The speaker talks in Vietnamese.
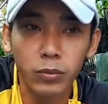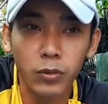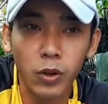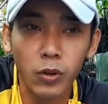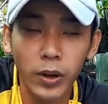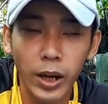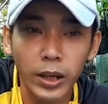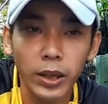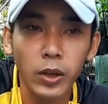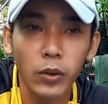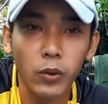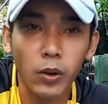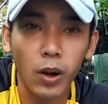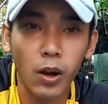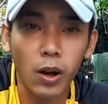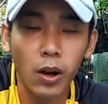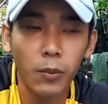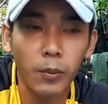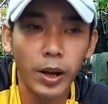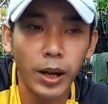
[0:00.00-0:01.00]
cố gắng chịu
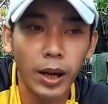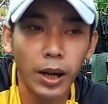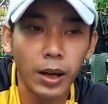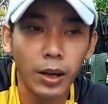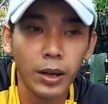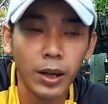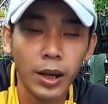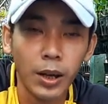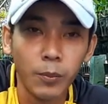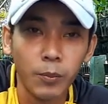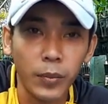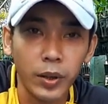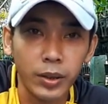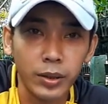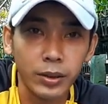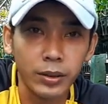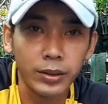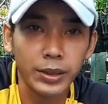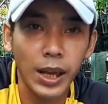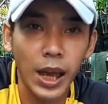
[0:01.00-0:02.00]
khó mà
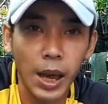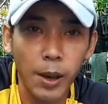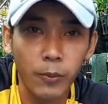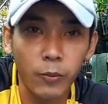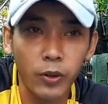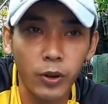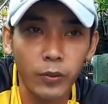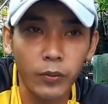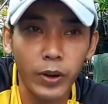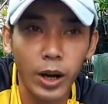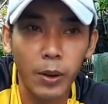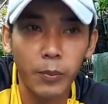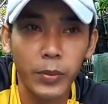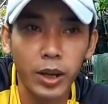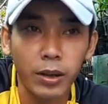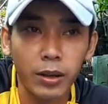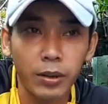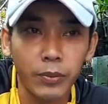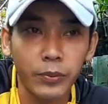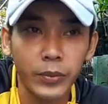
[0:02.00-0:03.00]
ừ, xem và là
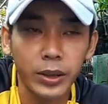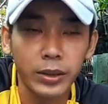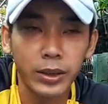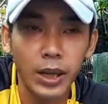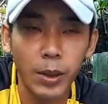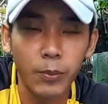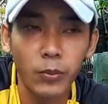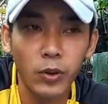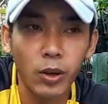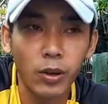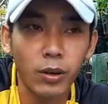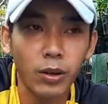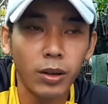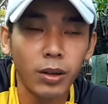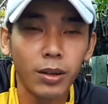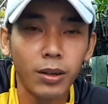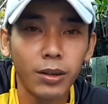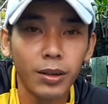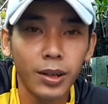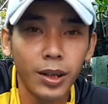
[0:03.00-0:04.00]
mình, xem cho nó
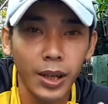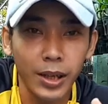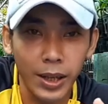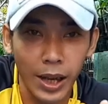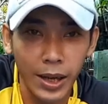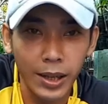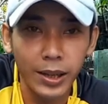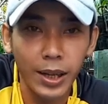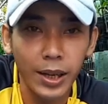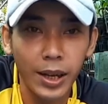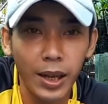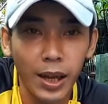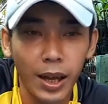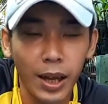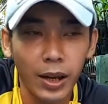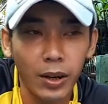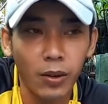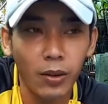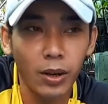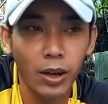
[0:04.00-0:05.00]
kỹ kỹ tí đi
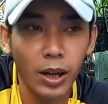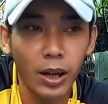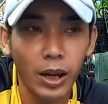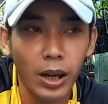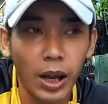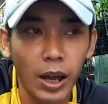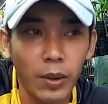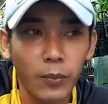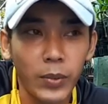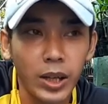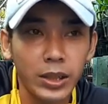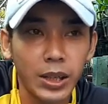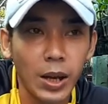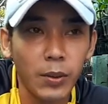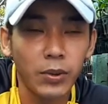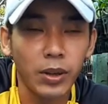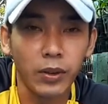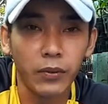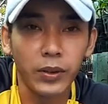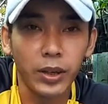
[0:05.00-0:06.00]
ha rồi để mình
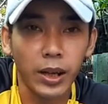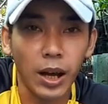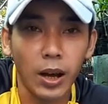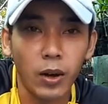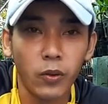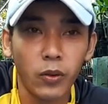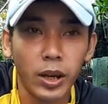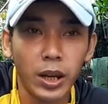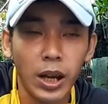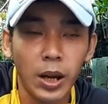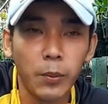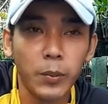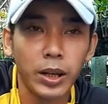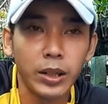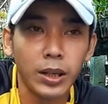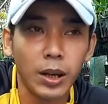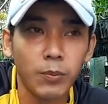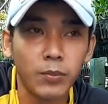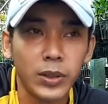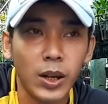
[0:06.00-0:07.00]
xem những việc cần lưu ý để mình
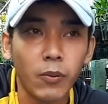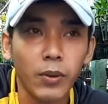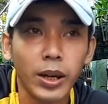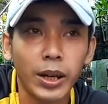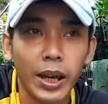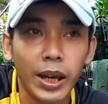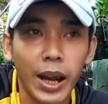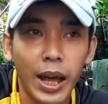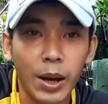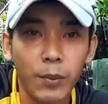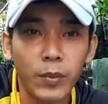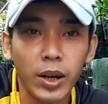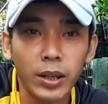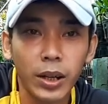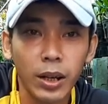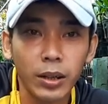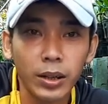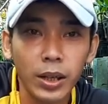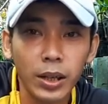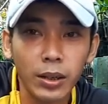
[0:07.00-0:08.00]
chăm sóc cái cây lan mới
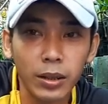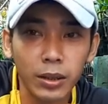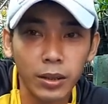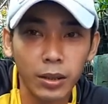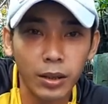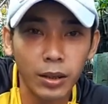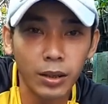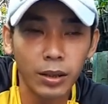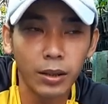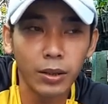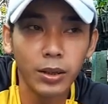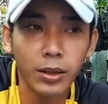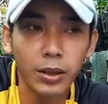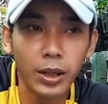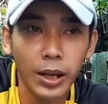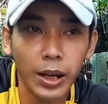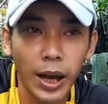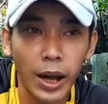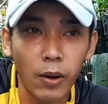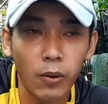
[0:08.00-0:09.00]
tách chiết à, nó như
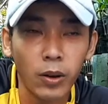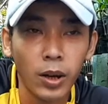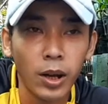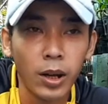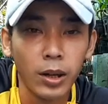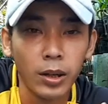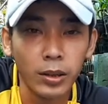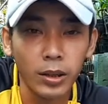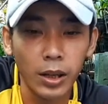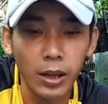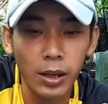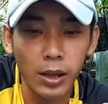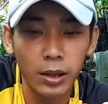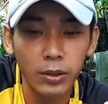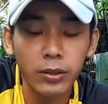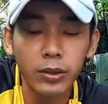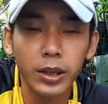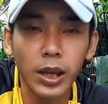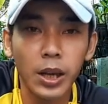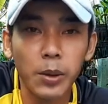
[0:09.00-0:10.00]
thế nào thì à,
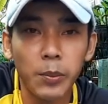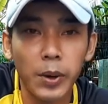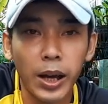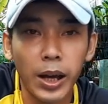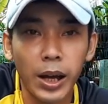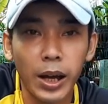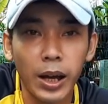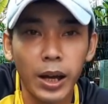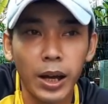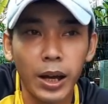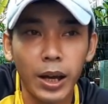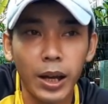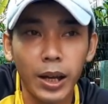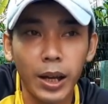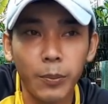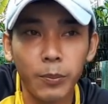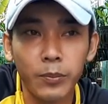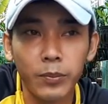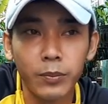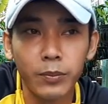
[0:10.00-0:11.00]
trước khi mà
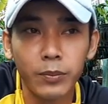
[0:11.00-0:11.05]
lâm